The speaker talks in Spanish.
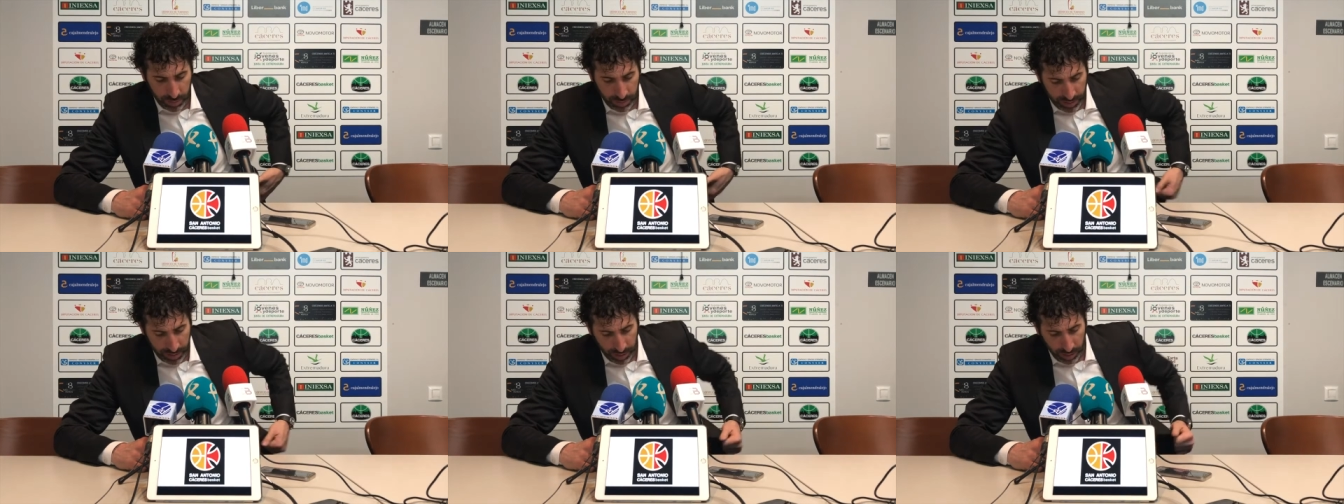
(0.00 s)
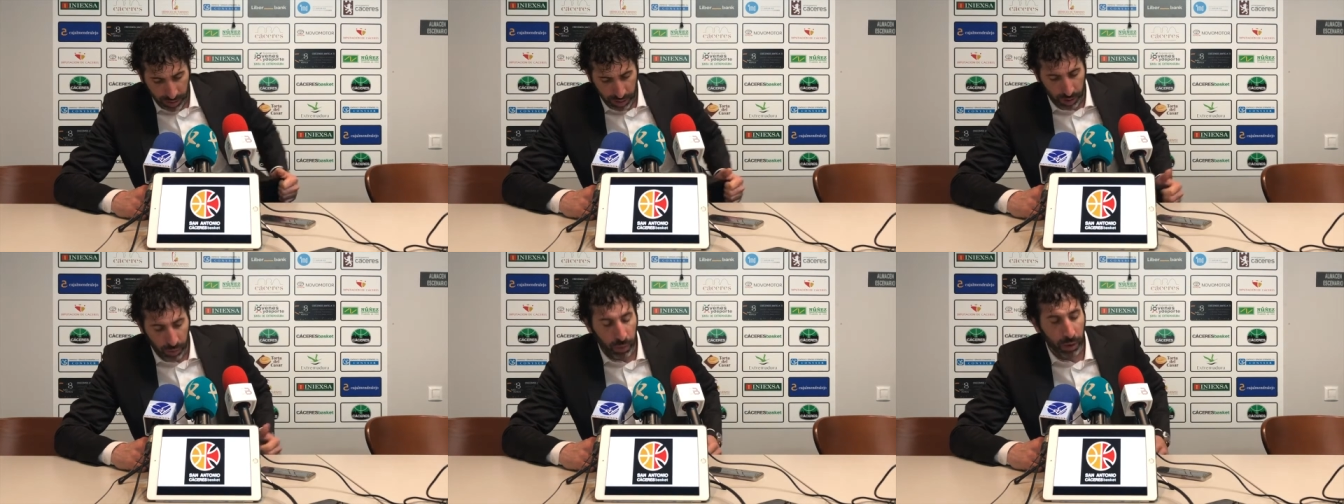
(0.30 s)
metido
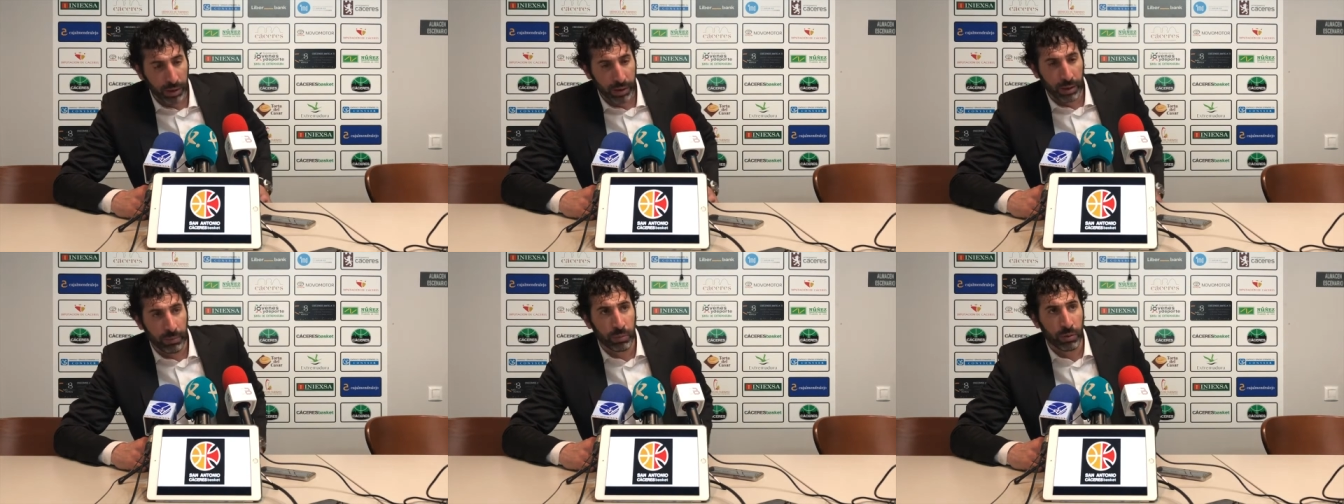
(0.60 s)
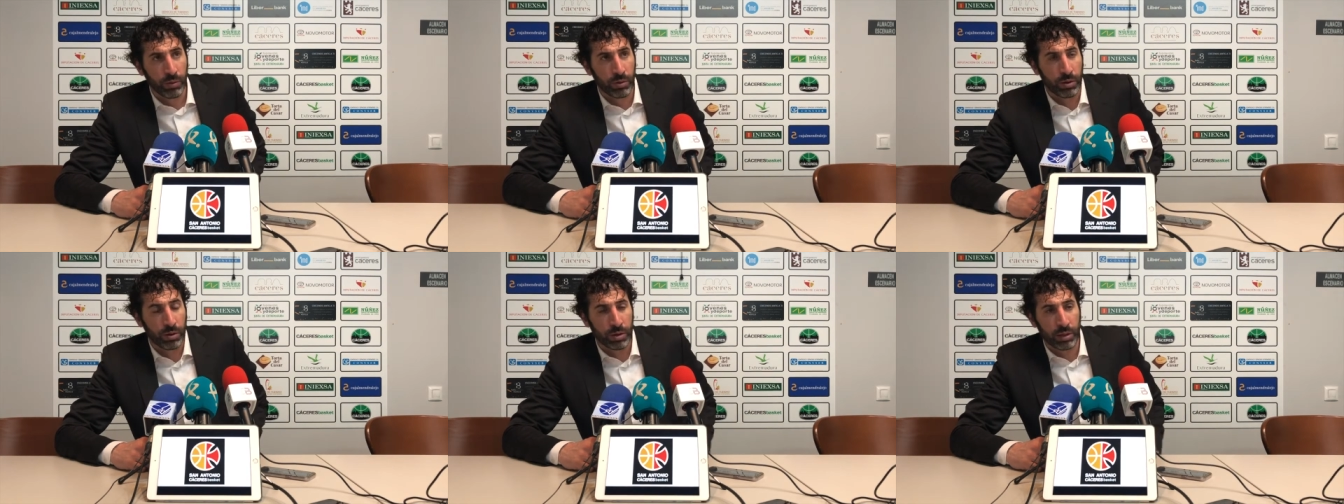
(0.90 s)
50
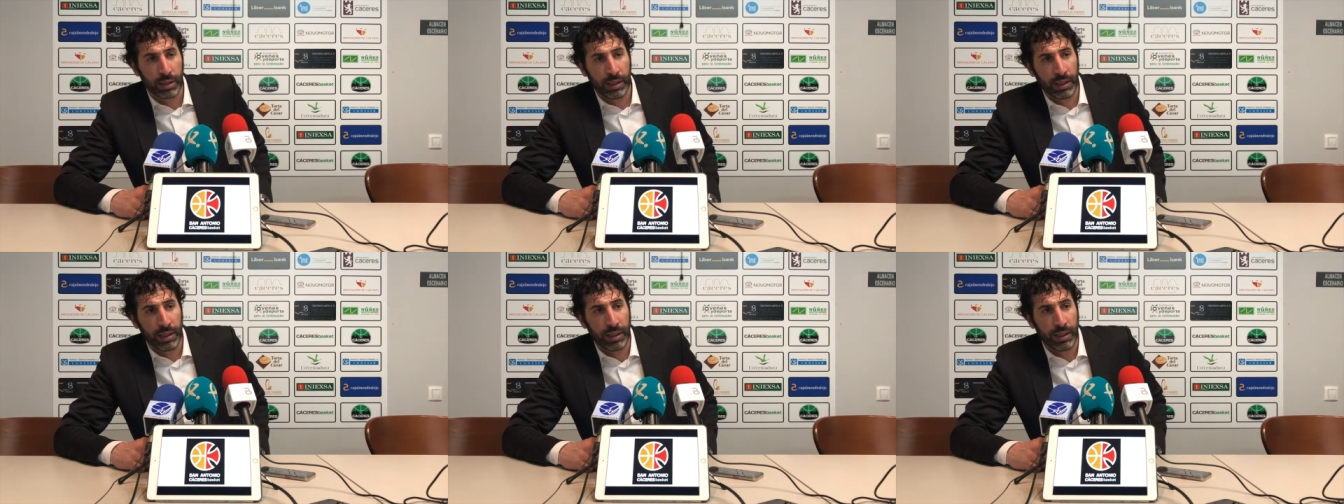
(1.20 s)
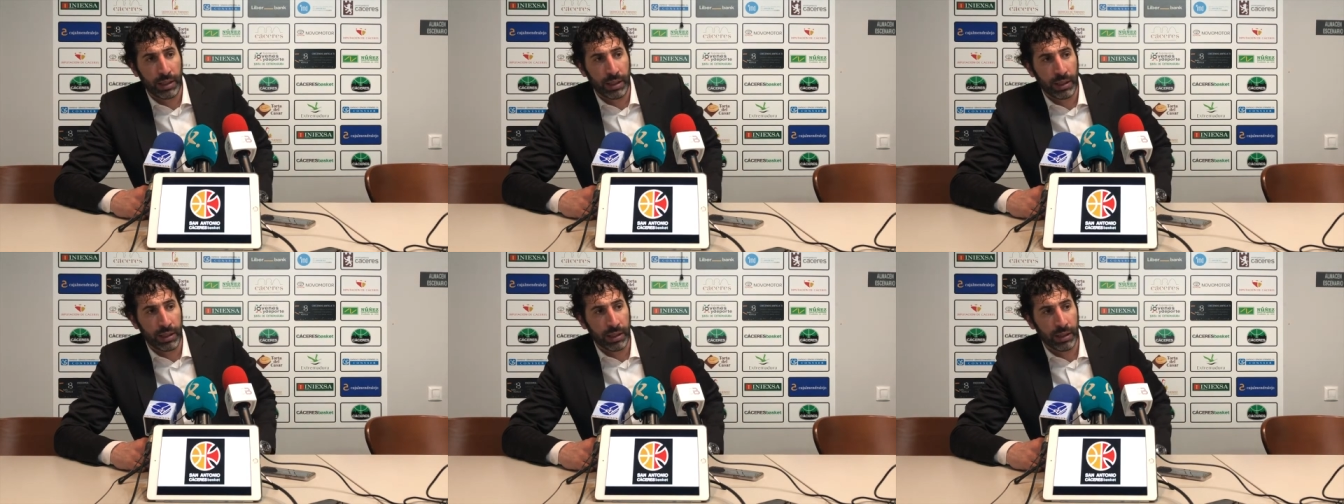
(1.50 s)
puntos
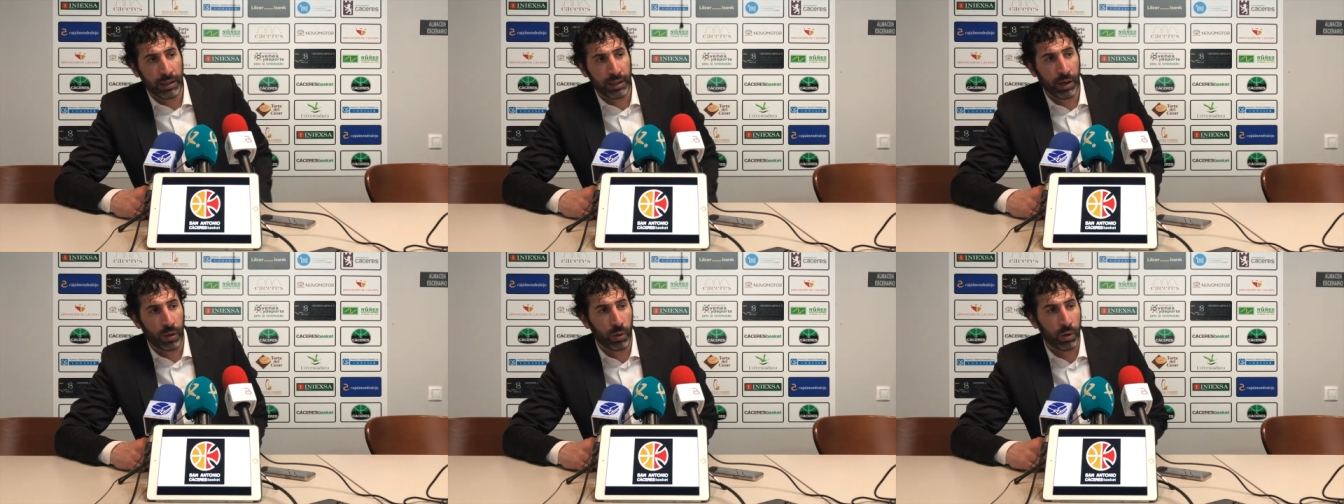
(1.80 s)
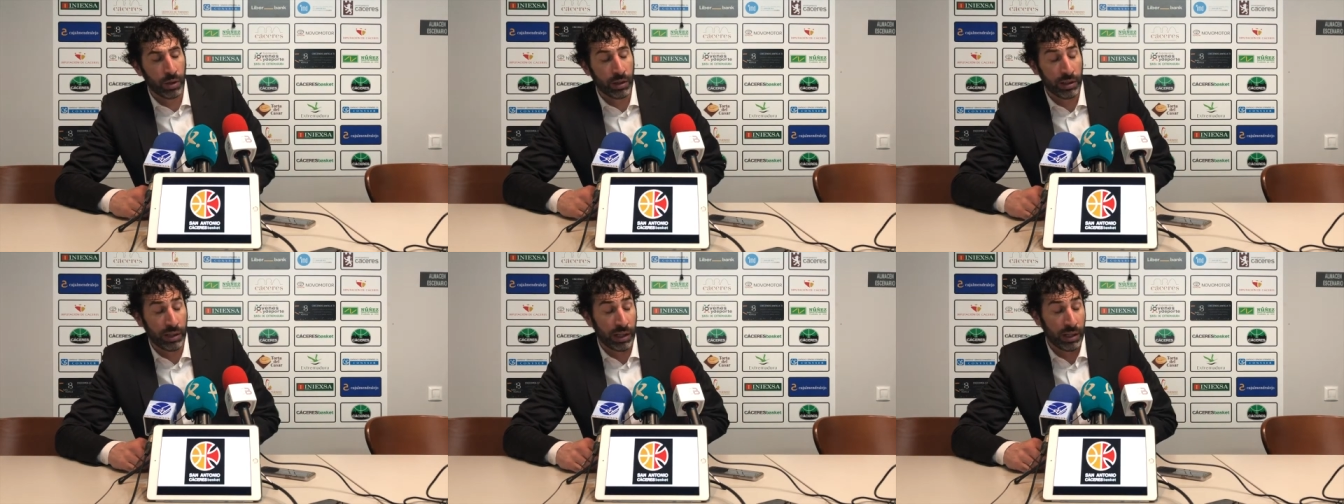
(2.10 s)
de,
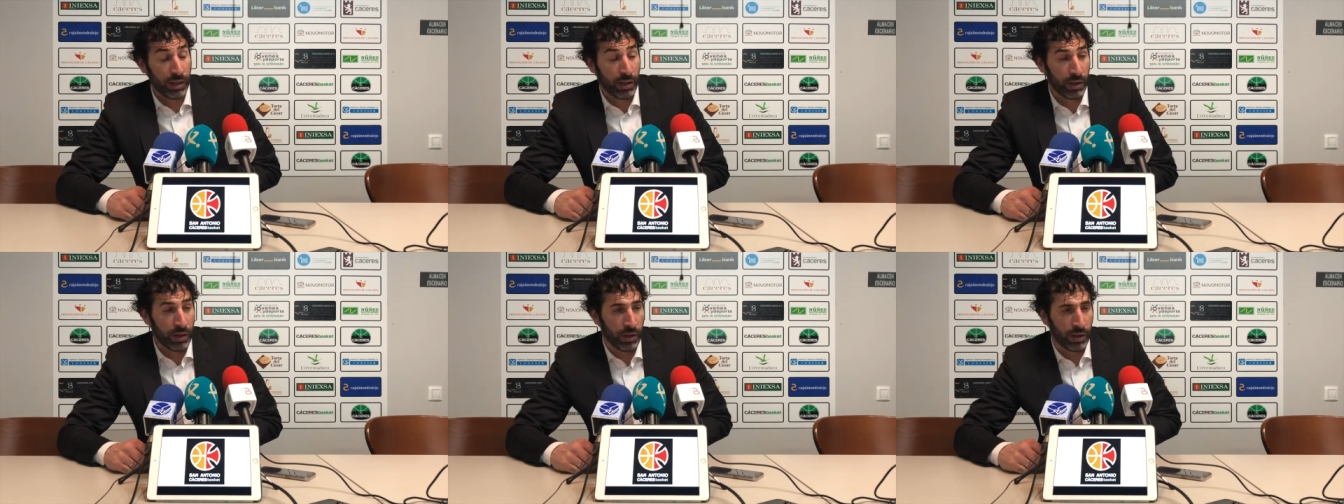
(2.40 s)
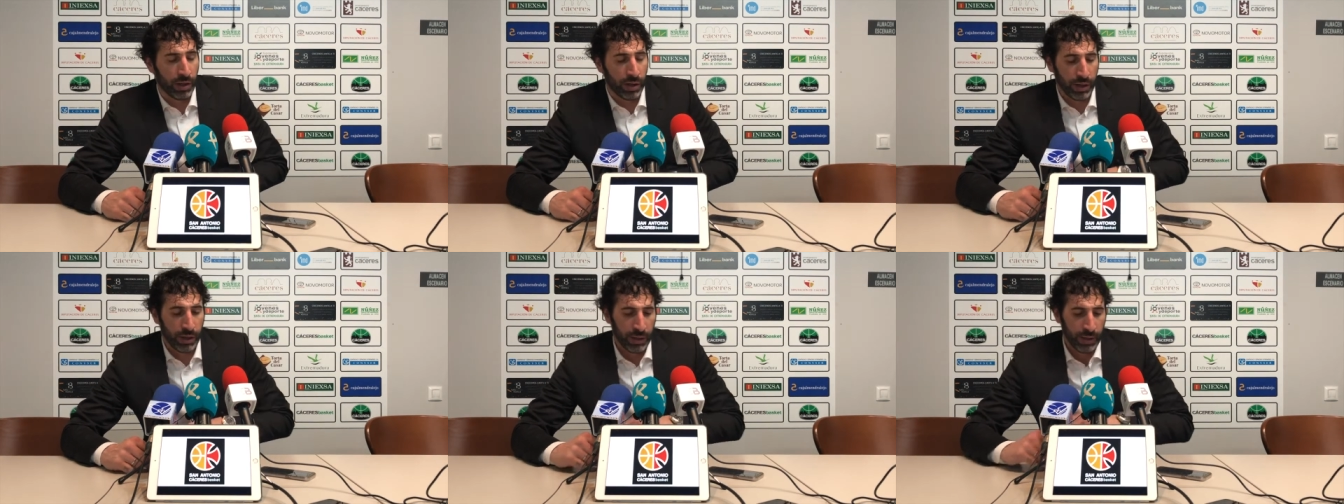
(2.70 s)
juego interior